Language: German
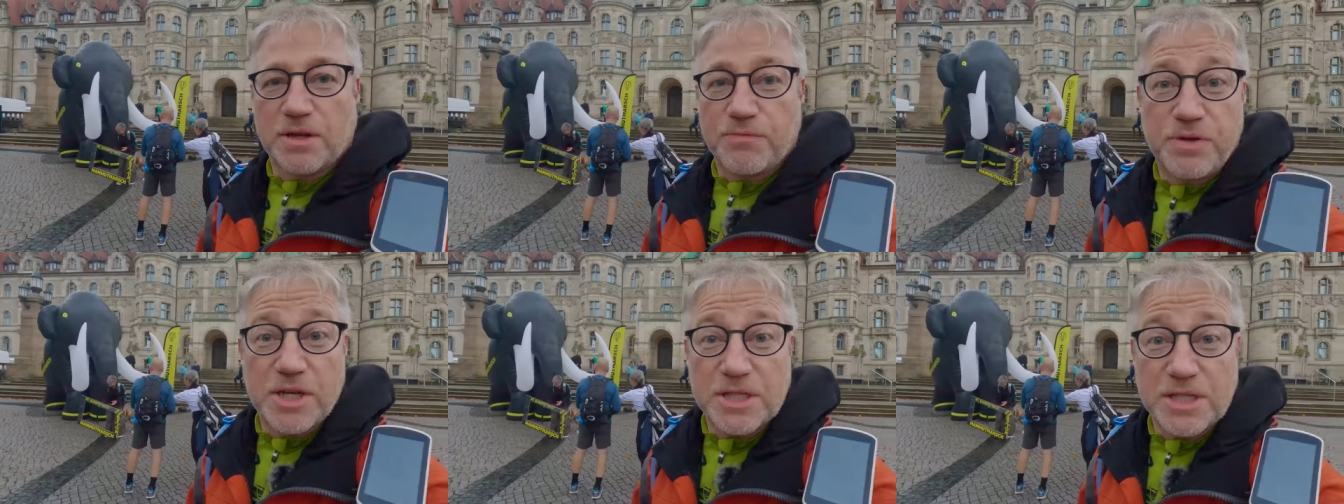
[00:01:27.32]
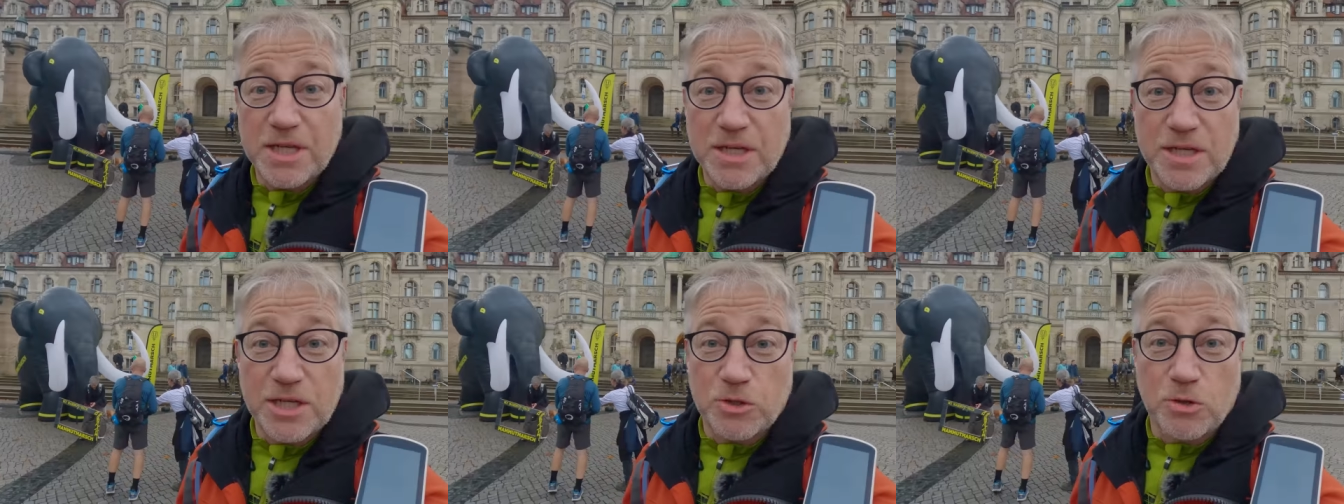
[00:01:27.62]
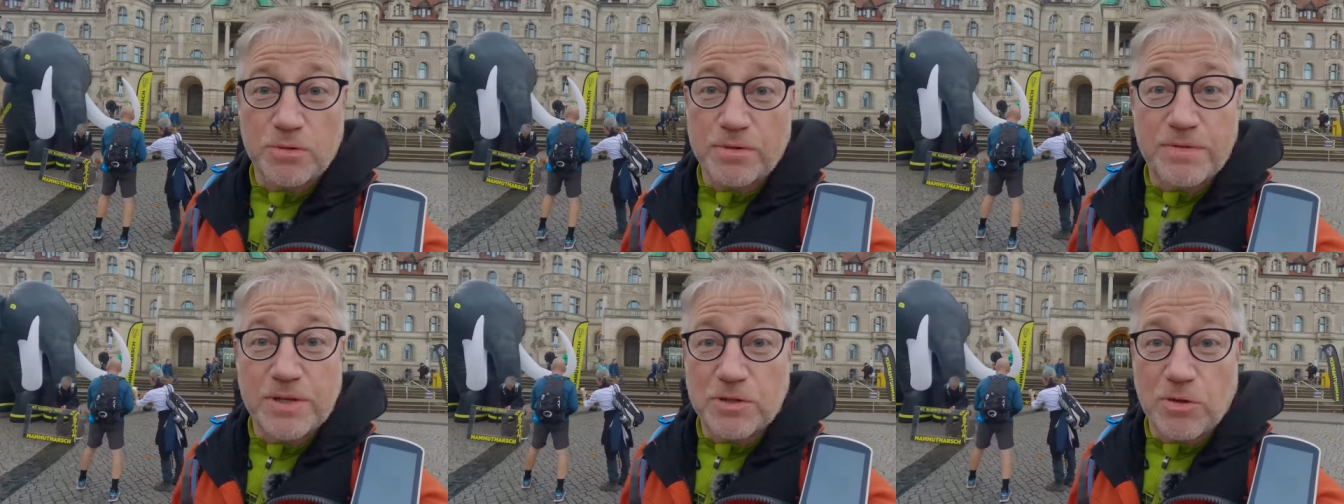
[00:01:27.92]
Ne? Wir sind nicht
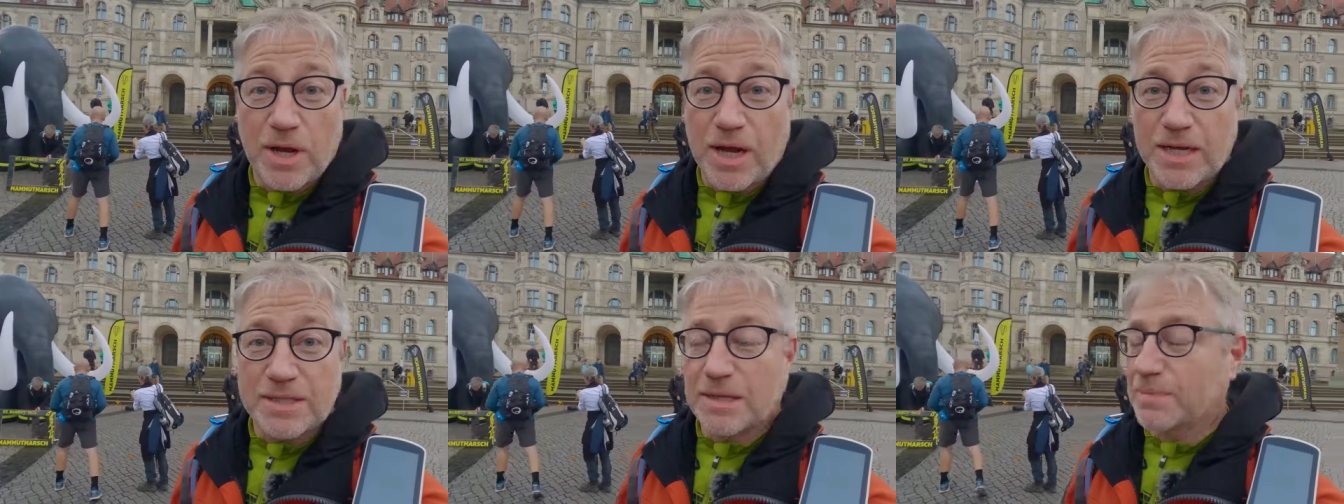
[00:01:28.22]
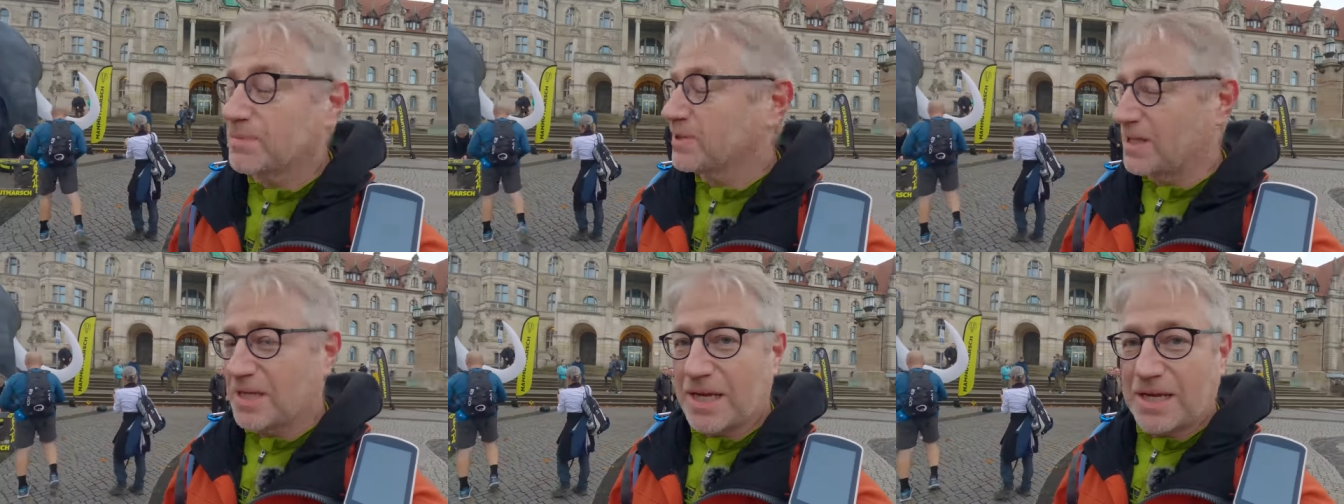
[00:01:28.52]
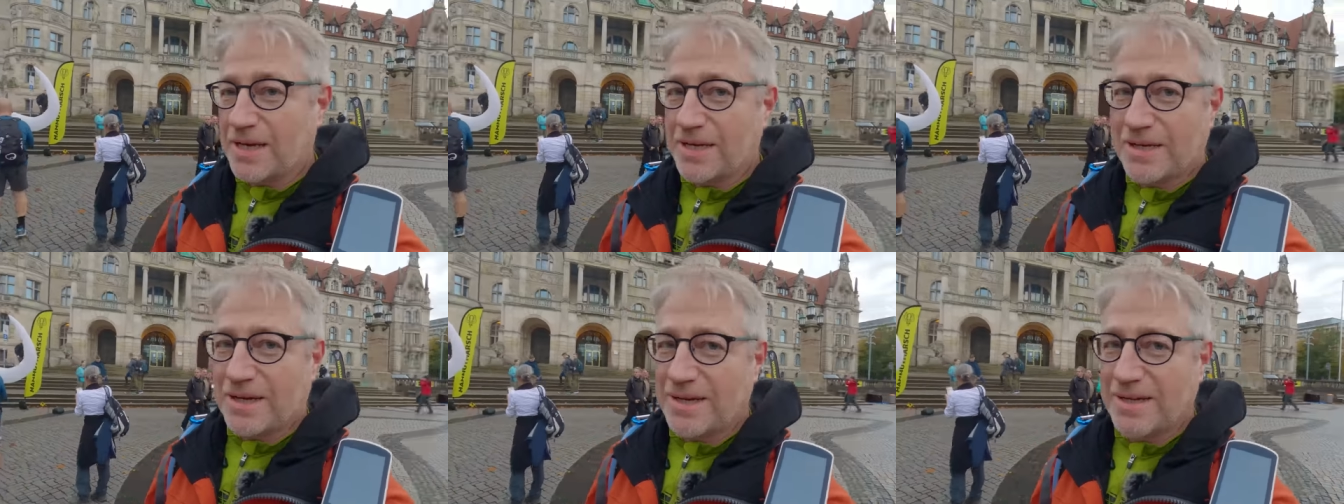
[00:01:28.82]
schuld, weil wir so langsam sind. Nein,
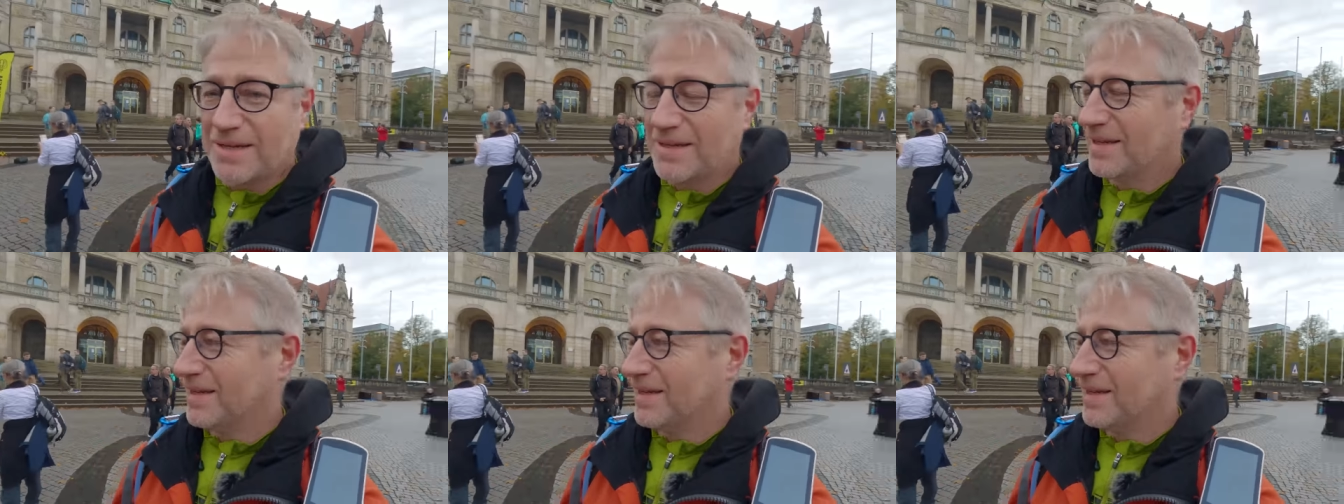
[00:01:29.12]
nein, nein.